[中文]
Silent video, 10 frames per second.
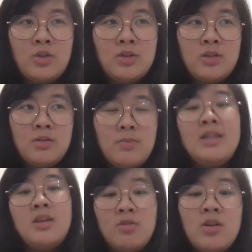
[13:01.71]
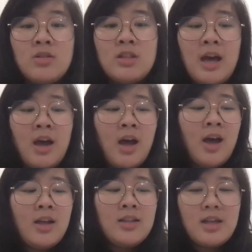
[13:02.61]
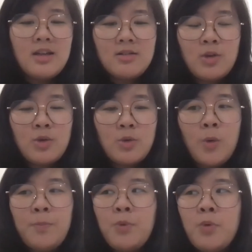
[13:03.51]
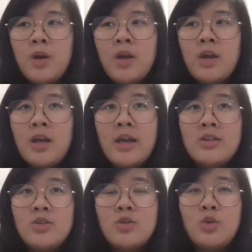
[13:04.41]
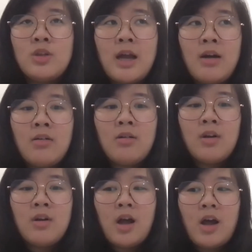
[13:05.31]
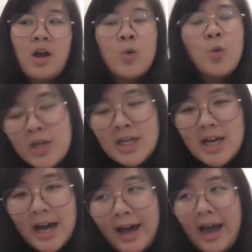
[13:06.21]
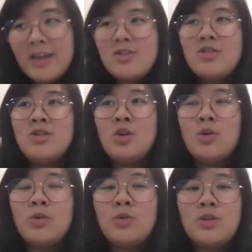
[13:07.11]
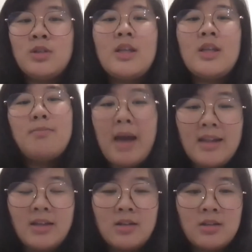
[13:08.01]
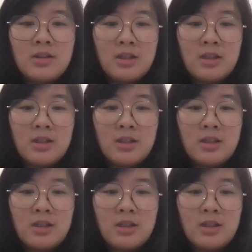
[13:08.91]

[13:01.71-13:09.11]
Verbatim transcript: 是 materials 啊，这样会不会开始遇到顾客啊，还是有就是跟你买的